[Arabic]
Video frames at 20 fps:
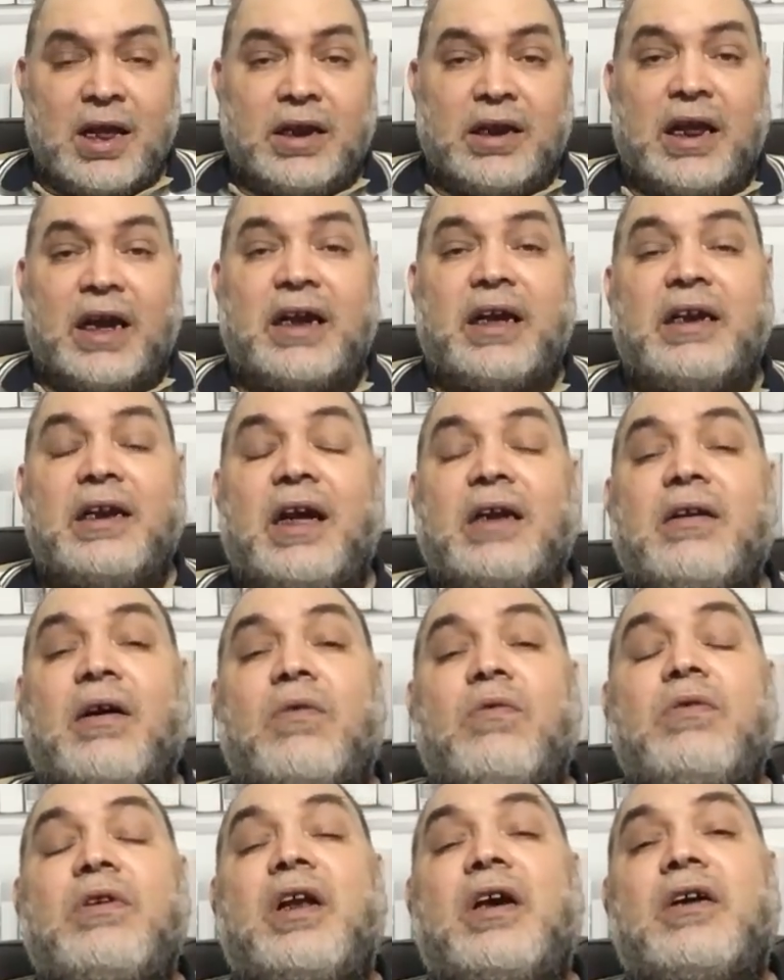لكن انا
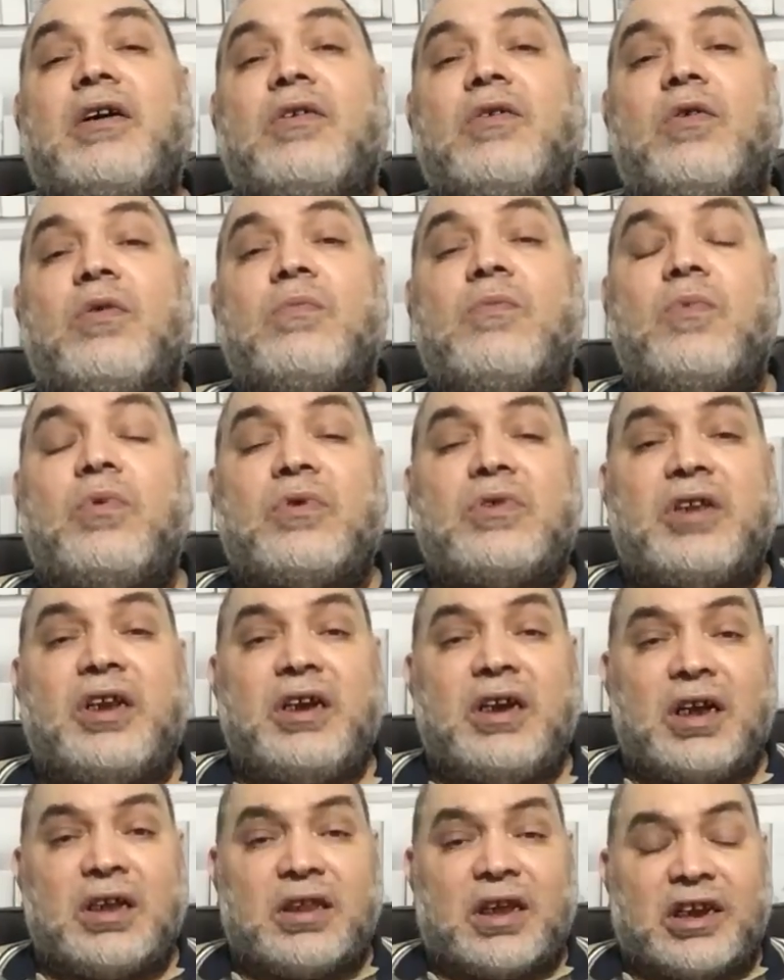اقول لك الامور
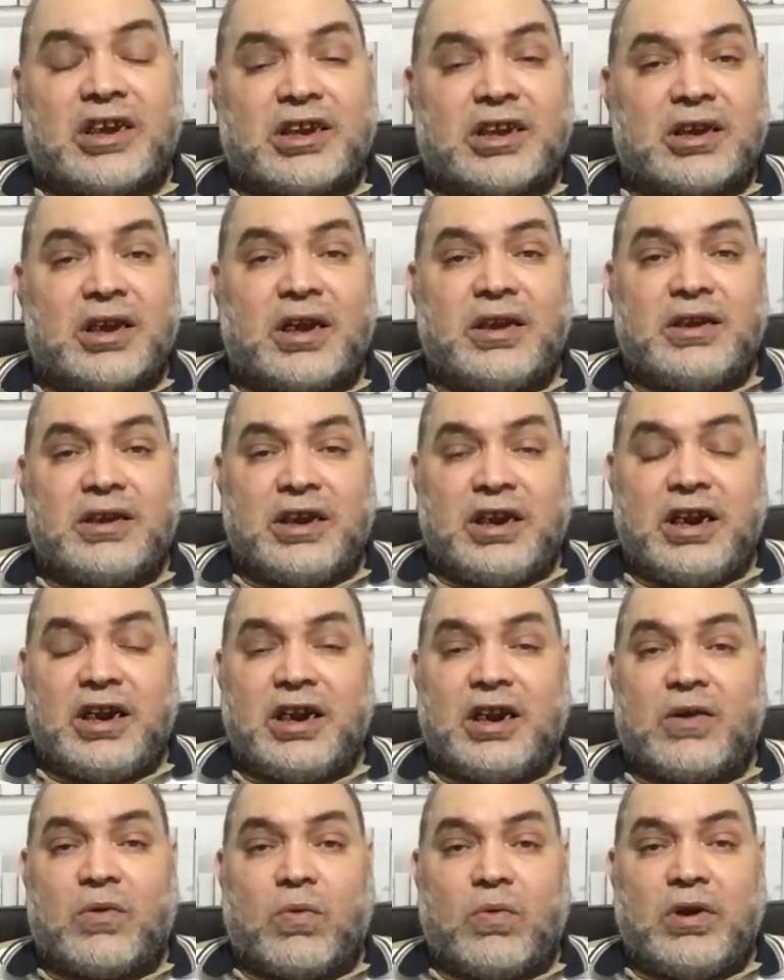ديت اصلا
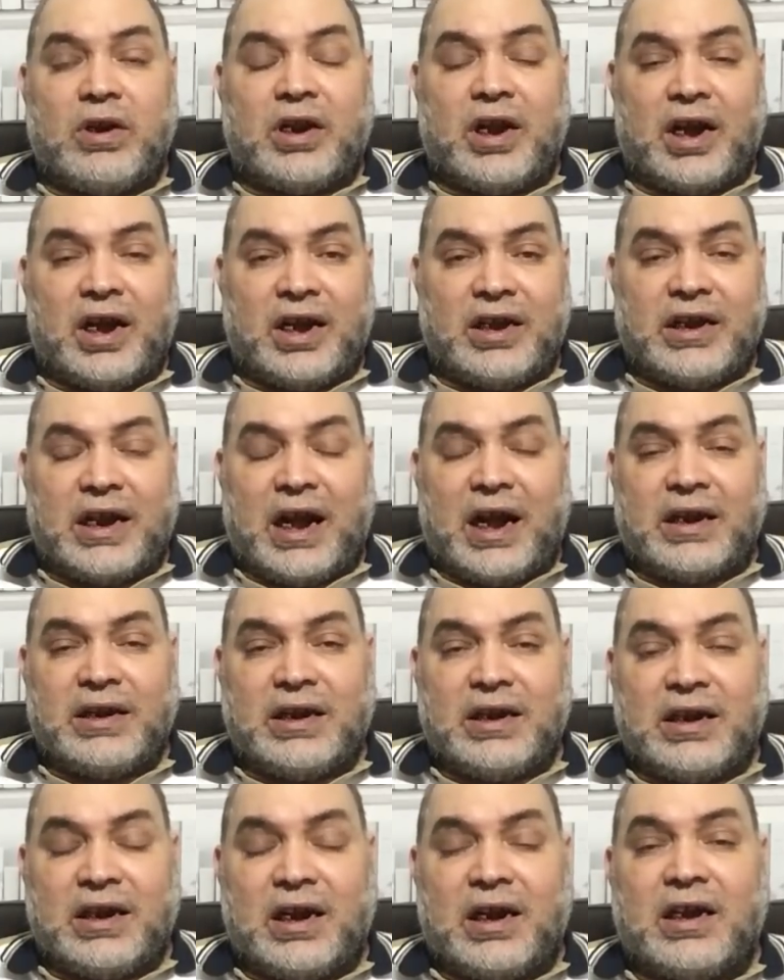دي كلها
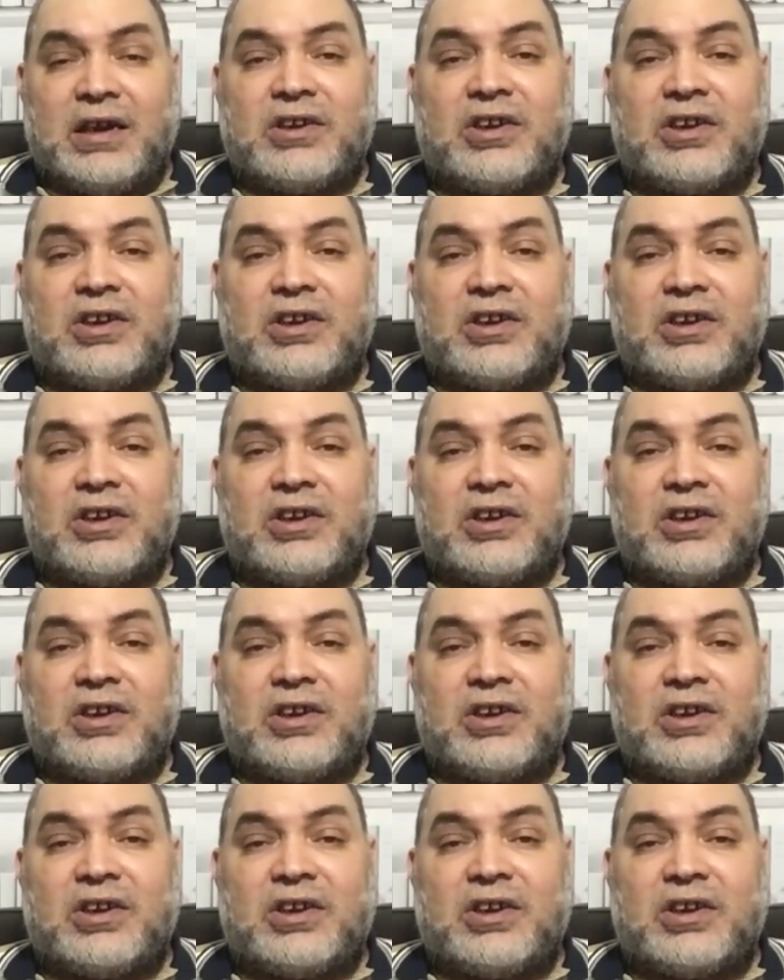يعني